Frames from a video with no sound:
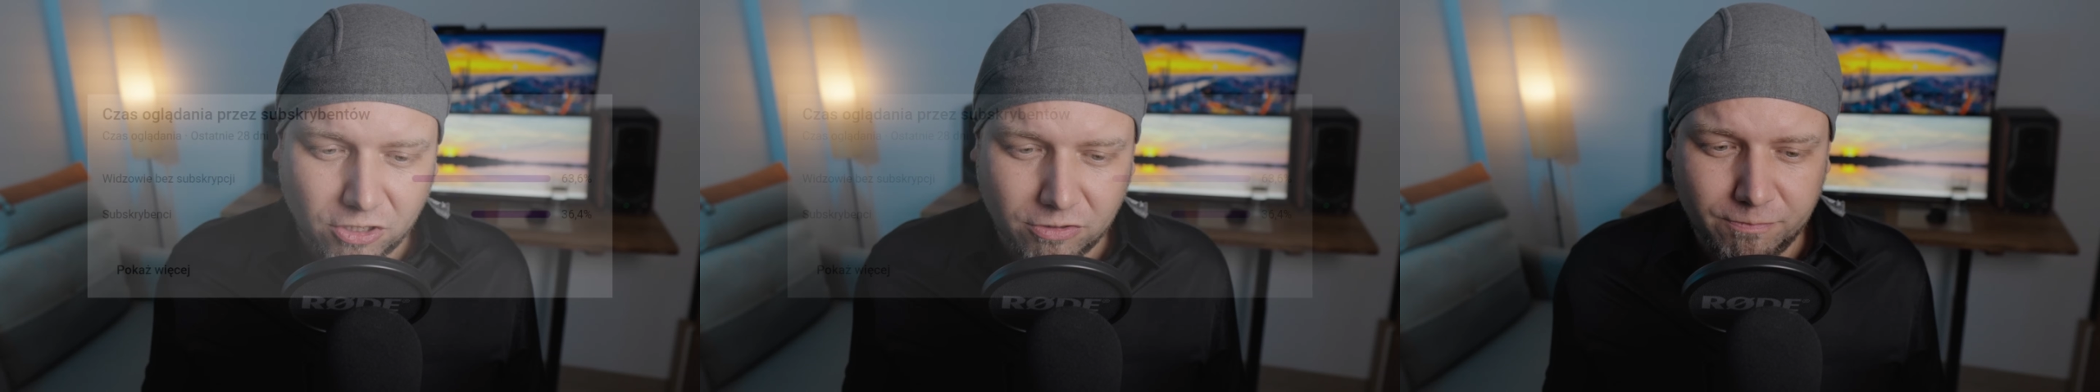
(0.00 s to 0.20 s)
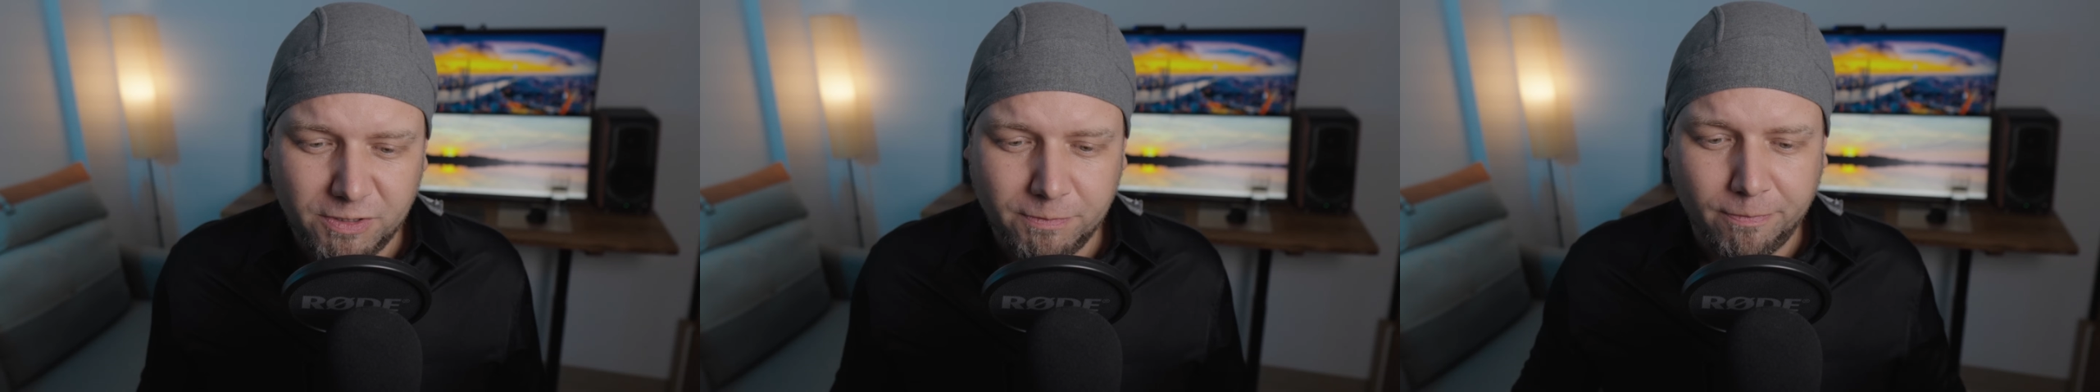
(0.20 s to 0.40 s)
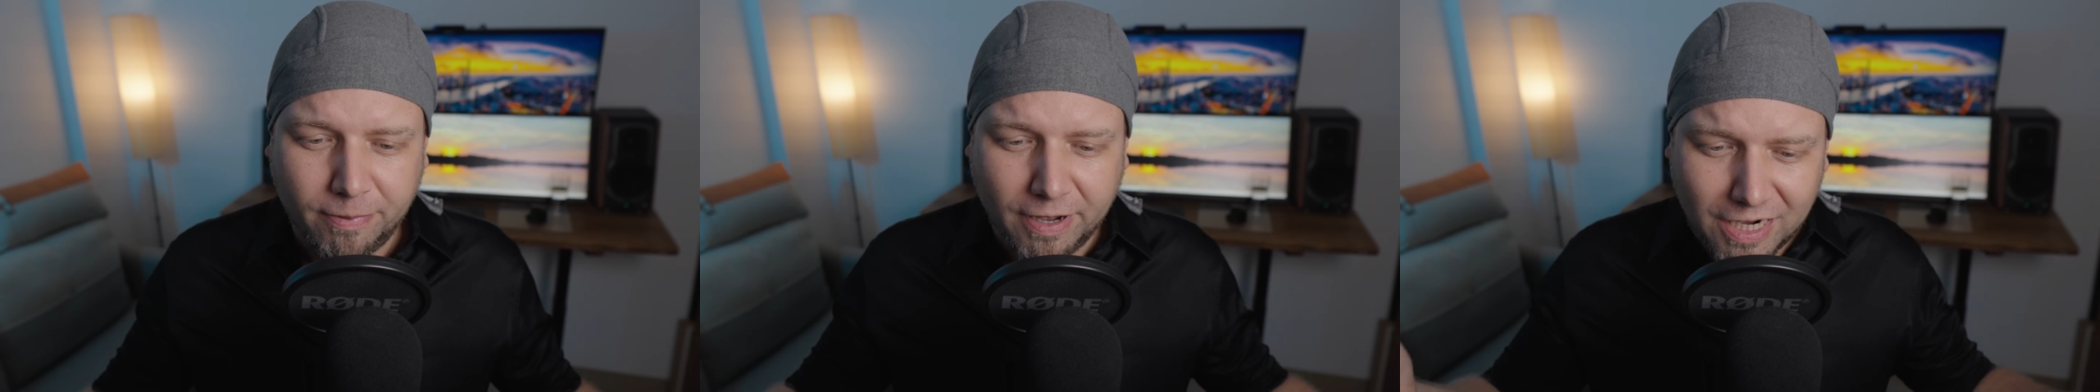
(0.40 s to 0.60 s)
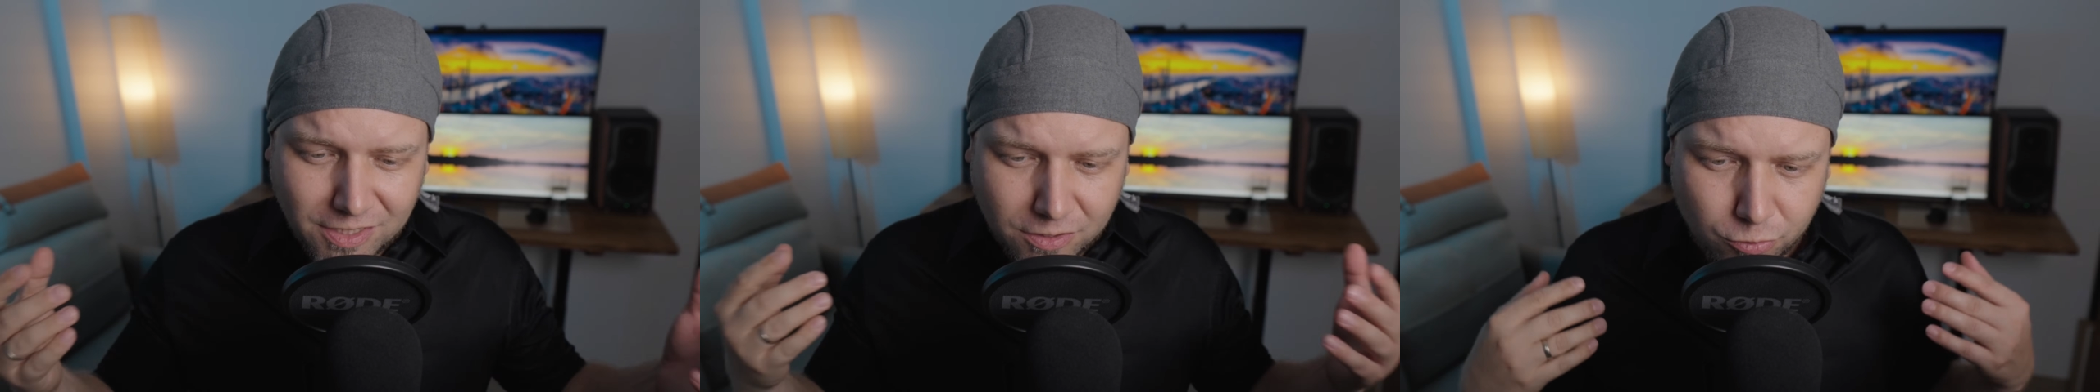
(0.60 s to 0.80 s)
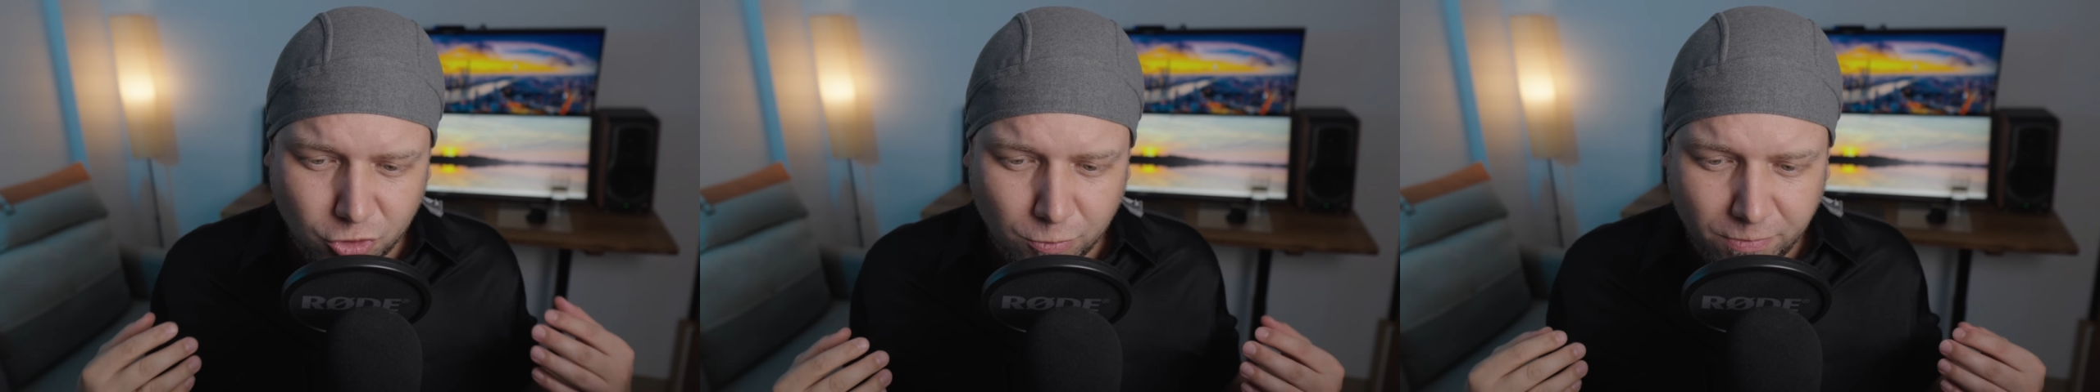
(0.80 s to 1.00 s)
to on mi
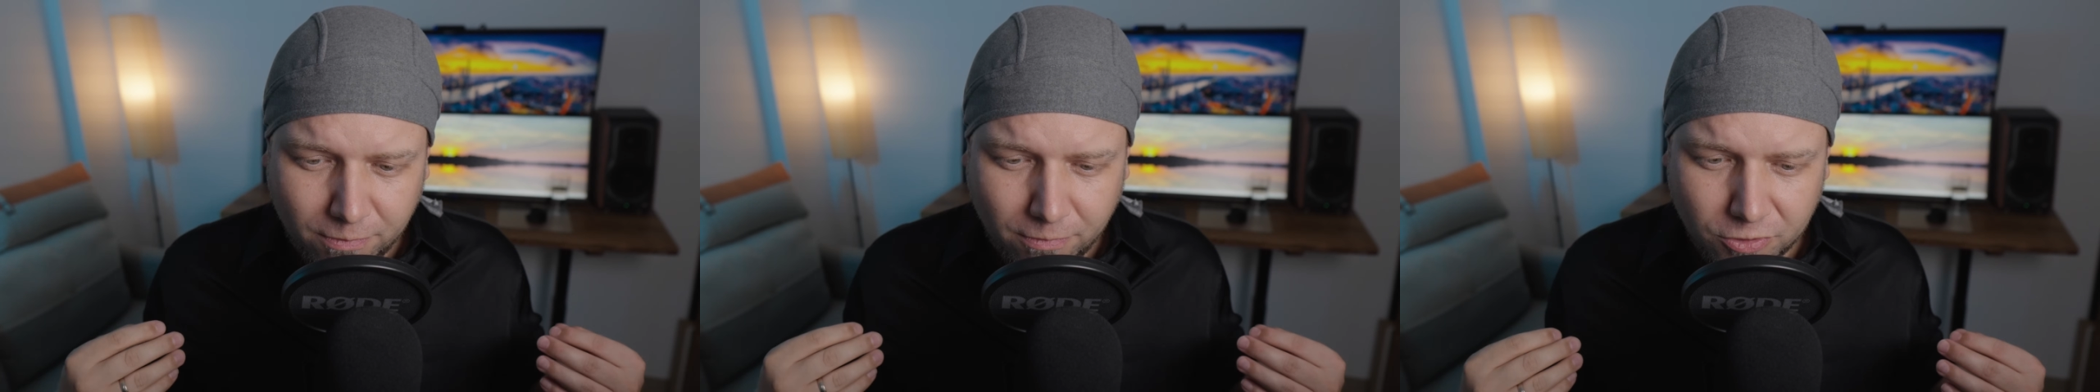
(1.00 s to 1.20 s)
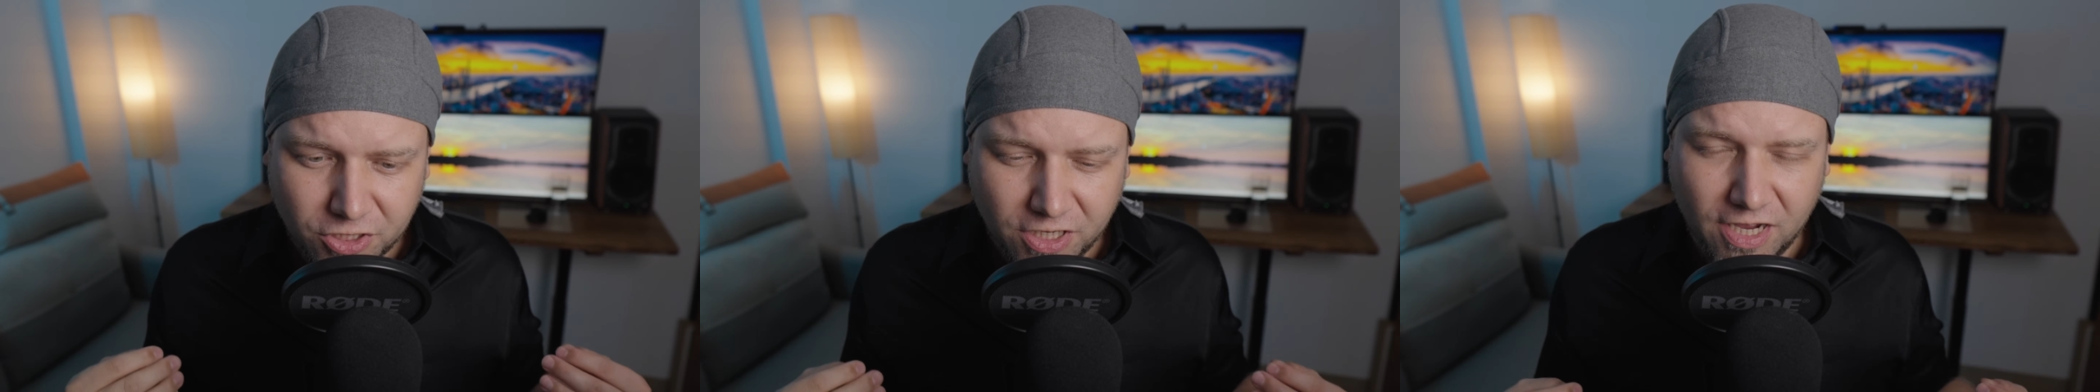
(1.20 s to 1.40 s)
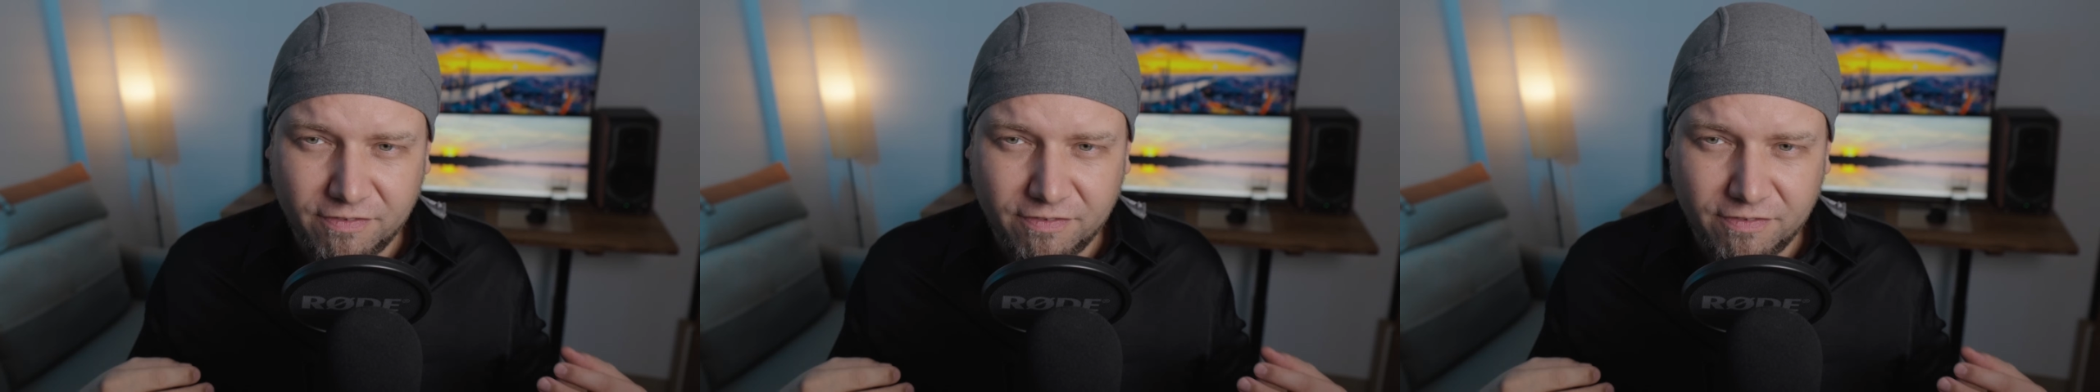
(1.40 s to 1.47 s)
bardzo dużo pomoże,